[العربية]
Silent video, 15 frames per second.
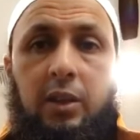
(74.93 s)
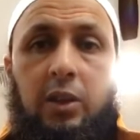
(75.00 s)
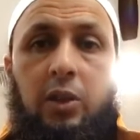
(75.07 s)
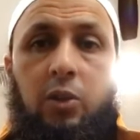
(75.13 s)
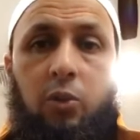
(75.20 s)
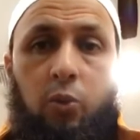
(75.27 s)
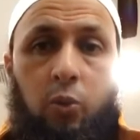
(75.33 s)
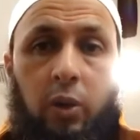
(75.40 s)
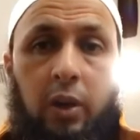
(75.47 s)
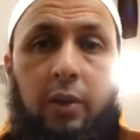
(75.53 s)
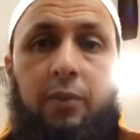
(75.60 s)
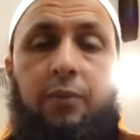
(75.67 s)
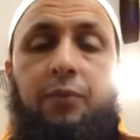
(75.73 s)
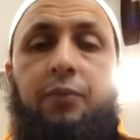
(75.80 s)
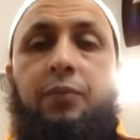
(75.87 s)

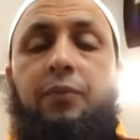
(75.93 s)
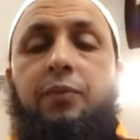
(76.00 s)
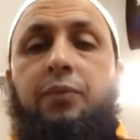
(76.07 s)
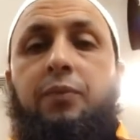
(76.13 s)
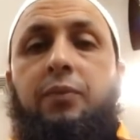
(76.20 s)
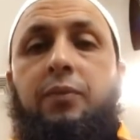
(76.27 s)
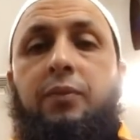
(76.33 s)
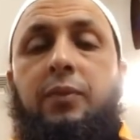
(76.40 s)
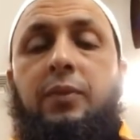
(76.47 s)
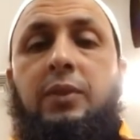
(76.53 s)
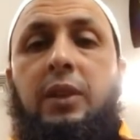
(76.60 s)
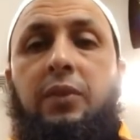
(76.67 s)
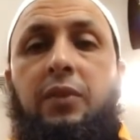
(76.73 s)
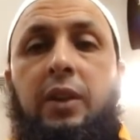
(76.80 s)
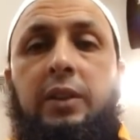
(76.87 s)

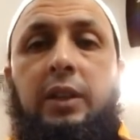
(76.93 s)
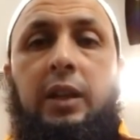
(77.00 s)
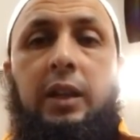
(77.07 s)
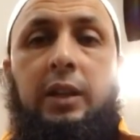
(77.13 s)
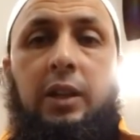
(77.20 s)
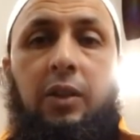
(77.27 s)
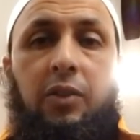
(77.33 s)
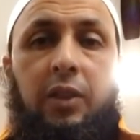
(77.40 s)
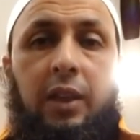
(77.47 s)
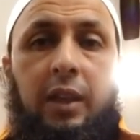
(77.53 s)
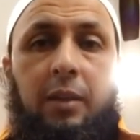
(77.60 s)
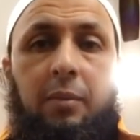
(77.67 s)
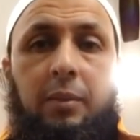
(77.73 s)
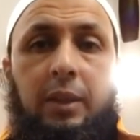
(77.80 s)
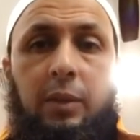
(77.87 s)
وتفادى الكثير
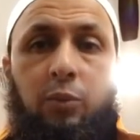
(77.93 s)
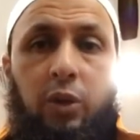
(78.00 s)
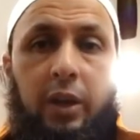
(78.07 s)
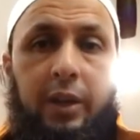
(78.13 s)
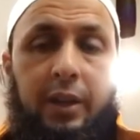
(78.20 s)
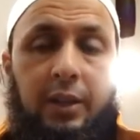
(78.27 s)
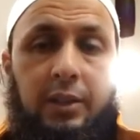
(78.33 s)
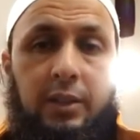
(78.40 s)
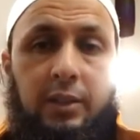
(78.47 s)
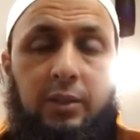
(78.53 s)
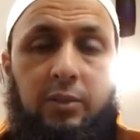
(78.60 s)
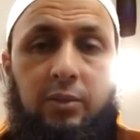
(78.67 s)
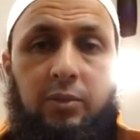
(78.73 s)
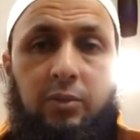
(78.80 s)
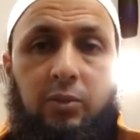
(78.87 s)
من المعاناة
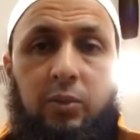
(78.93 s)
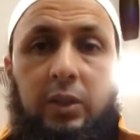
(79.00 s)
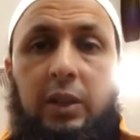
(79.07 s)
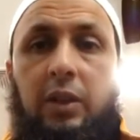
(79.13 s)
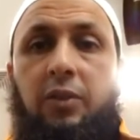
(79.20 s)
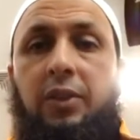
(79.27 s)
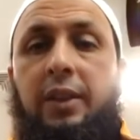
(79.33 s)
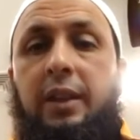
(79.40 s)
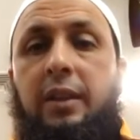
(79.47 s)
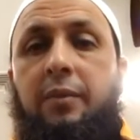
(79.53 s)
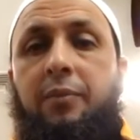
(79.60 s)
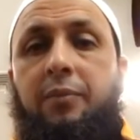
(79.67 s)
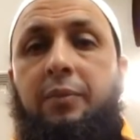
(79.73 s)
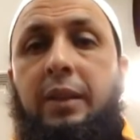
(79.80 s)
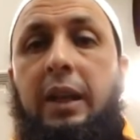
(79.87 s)
والكثير
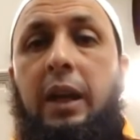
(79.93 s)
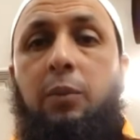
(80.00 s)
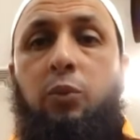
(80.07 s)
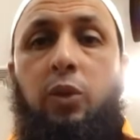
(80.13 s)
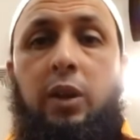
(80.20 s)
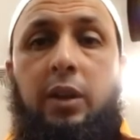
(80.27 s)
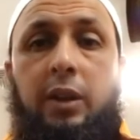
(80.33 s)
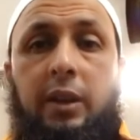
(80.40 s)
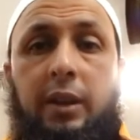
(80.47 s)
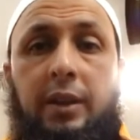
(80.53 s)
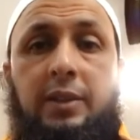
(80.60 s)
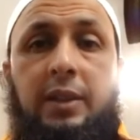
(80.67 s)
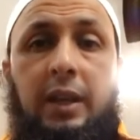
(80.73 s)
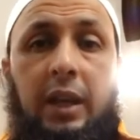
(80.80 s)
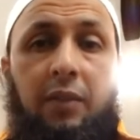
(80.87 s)
من الأموال
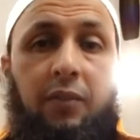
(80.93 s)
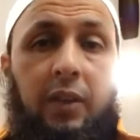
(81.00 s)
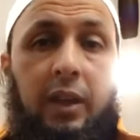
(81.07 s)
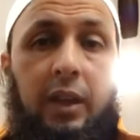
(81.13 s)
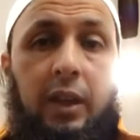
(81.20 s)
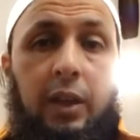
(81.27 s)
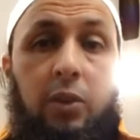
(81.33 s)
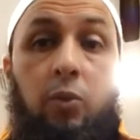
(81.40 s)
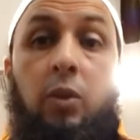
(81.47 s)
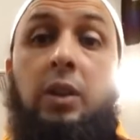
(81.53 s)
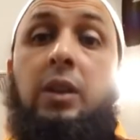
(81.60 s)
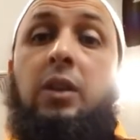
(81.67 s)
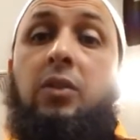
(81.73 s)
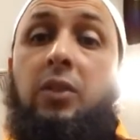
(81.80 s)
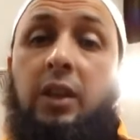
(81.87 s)
التي أنفقها
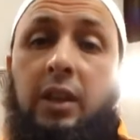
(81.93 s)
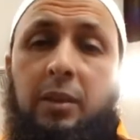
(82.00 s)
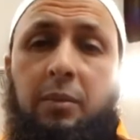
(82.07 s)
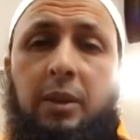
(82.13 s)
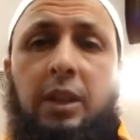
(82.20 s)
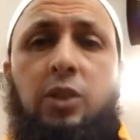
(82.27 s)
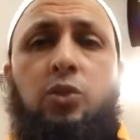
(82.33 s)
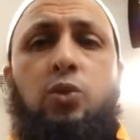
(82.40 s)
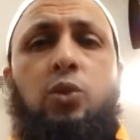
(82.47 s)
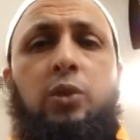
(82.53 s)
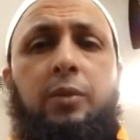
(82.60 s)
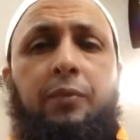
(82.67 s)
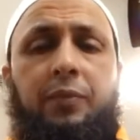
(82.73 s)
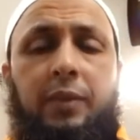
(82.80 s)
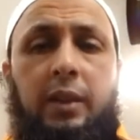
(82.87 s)
والكثير من الجهد
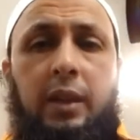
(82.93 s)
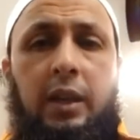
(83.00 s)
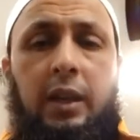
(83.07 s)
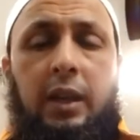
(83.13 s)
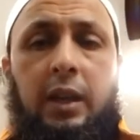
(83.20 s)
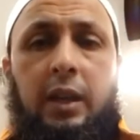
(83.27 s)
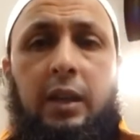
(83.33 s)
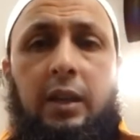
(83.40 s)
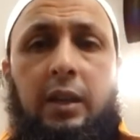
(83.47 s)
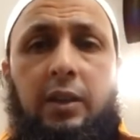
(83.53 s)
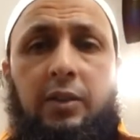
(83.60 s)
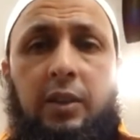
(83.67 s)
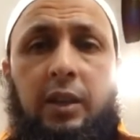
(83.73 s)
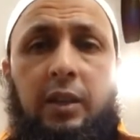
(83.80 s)
الذي